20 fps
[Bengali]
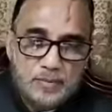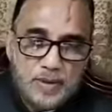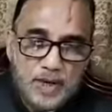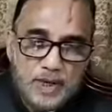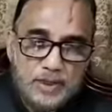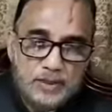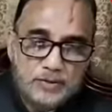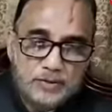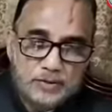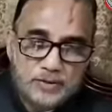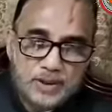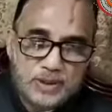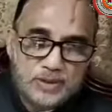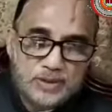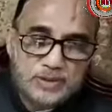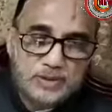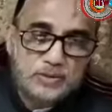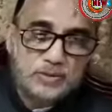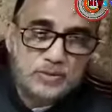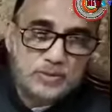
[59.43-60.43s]
বাঘের সংখ্যা
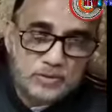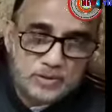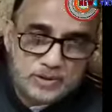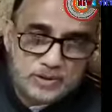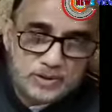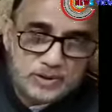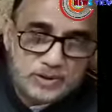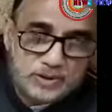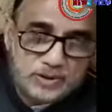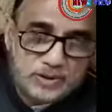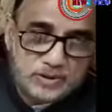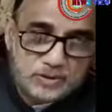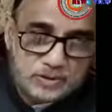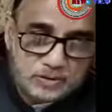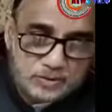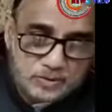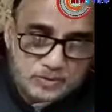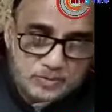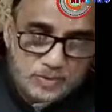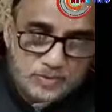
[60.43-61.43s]
দ্বিগুণ করতে
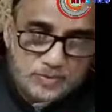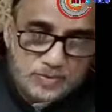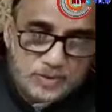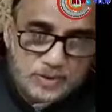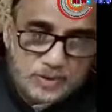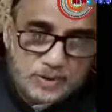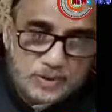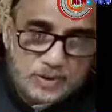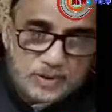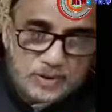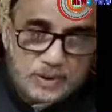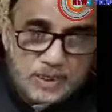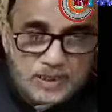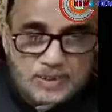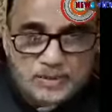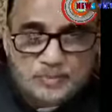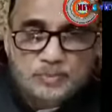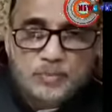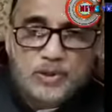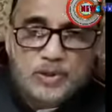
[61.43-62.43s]
সক্ষম হব
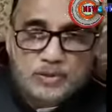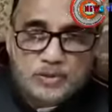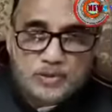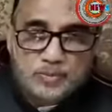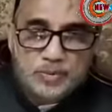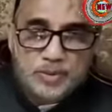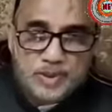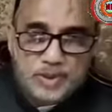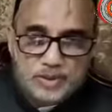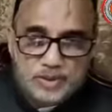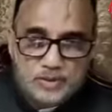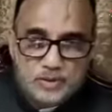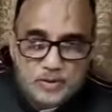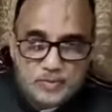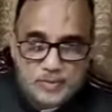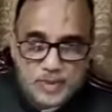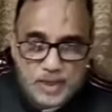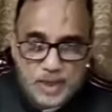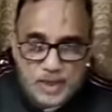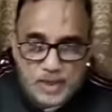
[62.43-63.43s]
একটা পরিকল্পনা নিতে
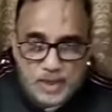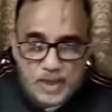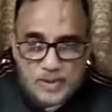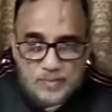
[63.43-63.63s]
হবে আর